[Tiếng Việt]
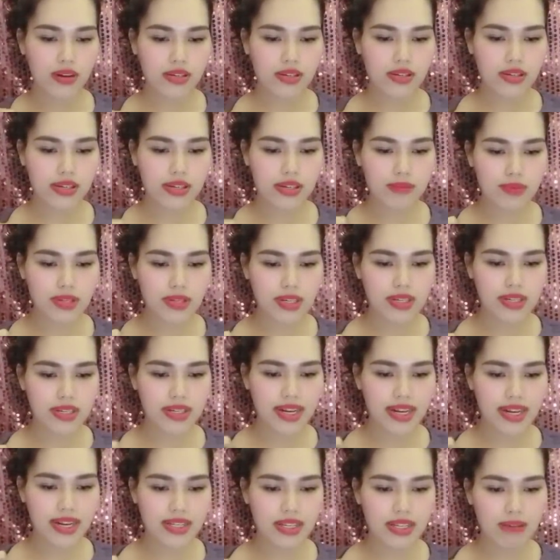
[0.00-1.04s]
Việc chưa kịp
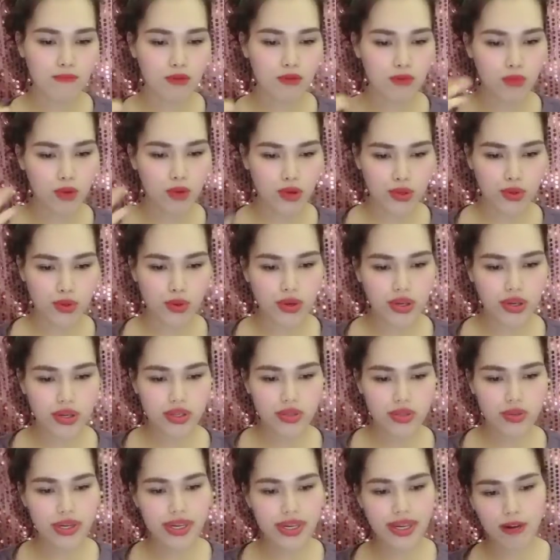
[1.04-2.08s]
diễn ra thì một buổi
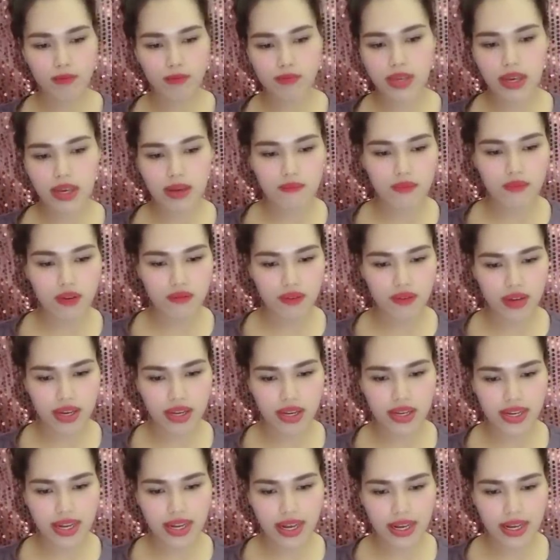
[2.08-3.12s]
tối tôi đi học thêm vừa
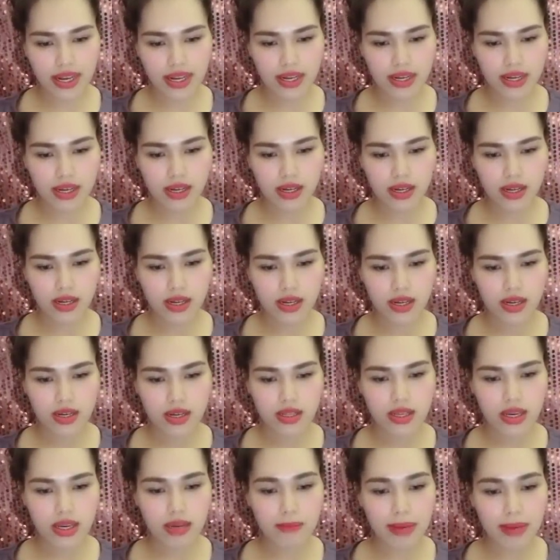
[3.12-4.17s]
về đến nhà.
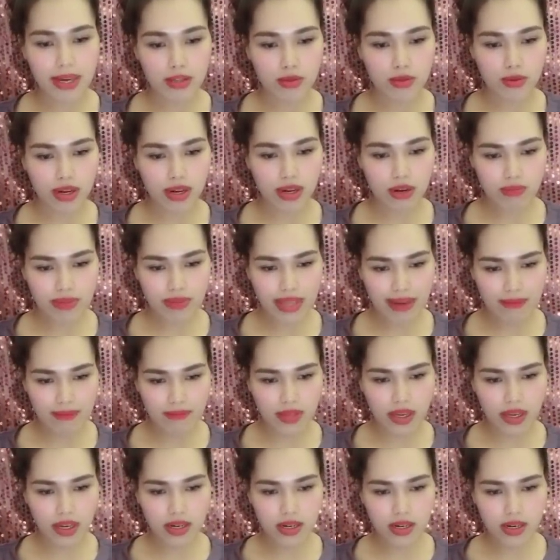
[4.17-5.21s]
Thấy mẹ tôi khóc
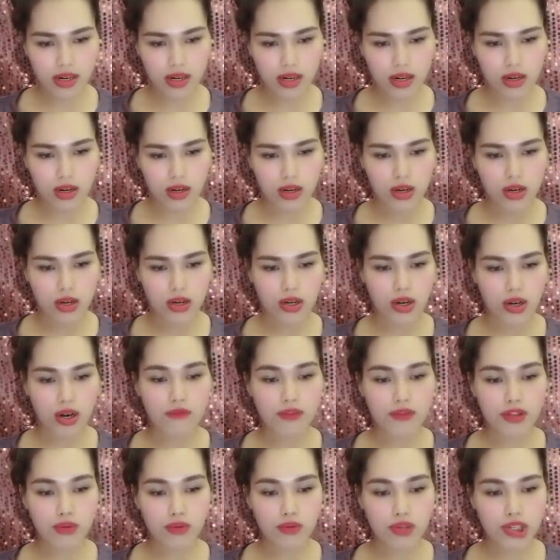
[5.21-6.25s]
thảm thiết,
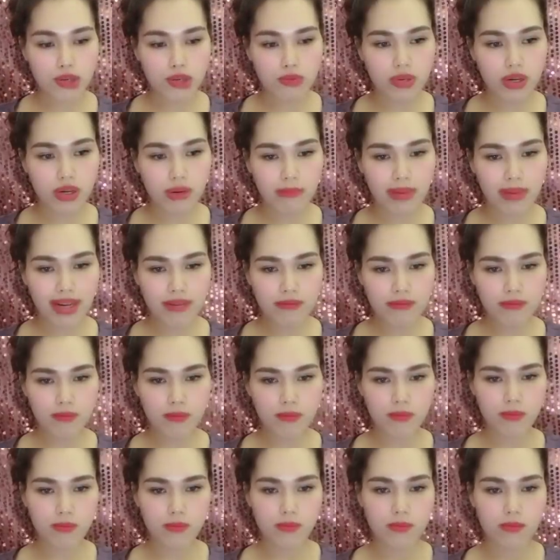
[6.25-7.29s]
nói với tôi trong nước mắt.
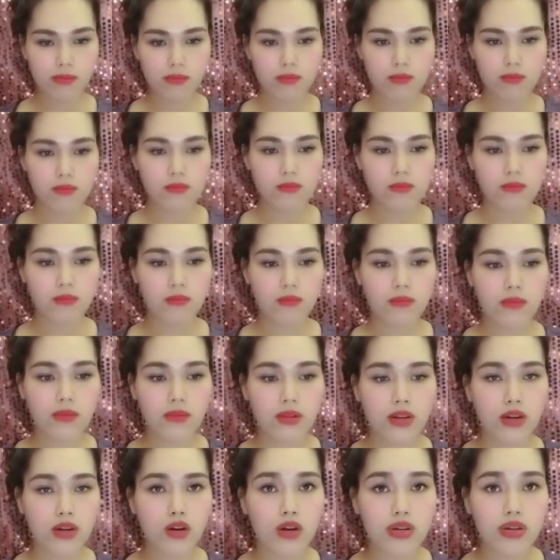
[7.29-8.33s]

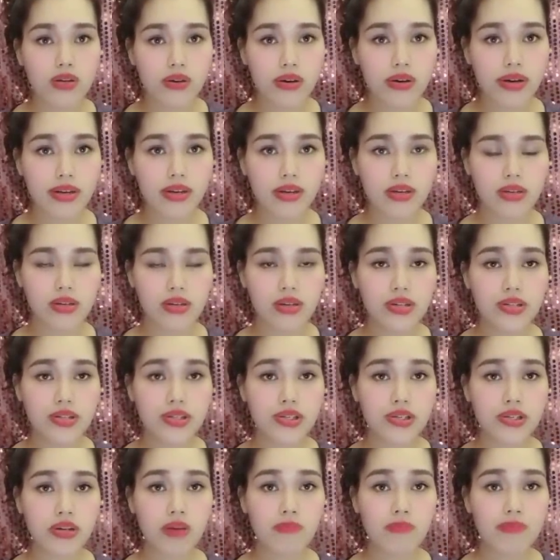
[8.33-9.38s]
Con ơi,
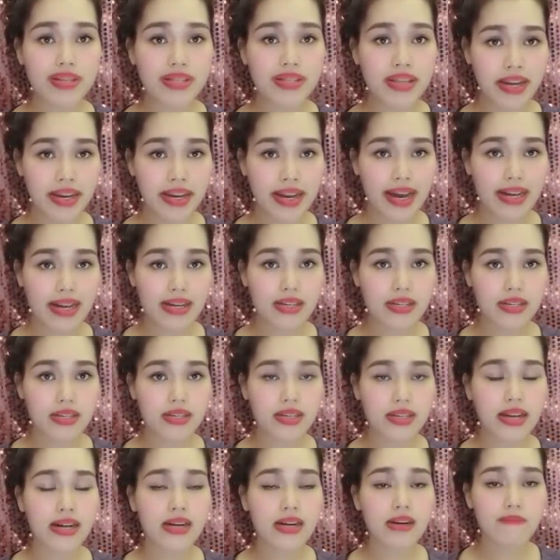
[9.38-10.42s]
chị con bị tai nạn,
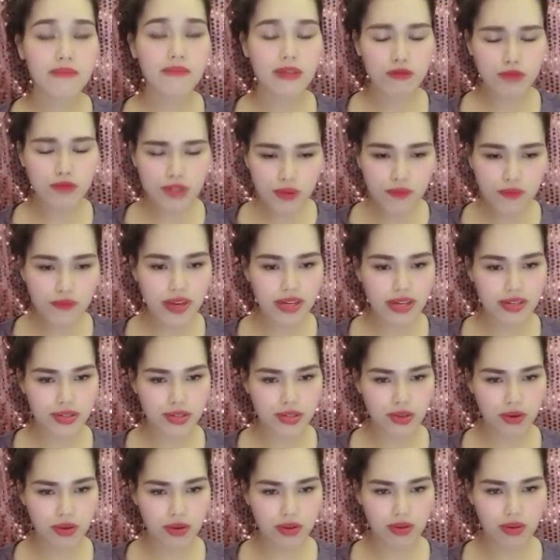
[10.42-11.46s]
đang cấp cứu trong
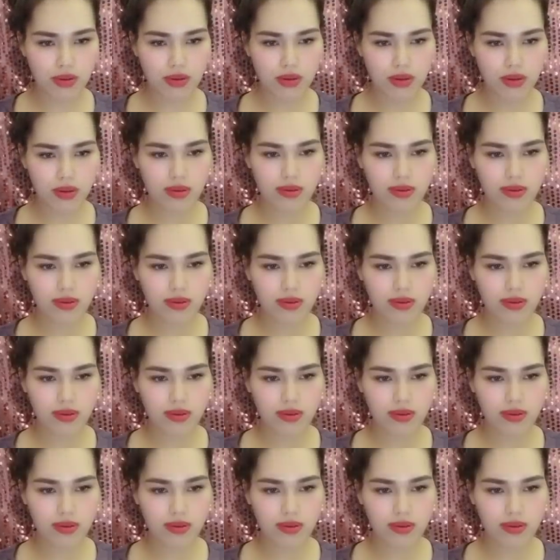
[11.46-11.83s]
viện rồi.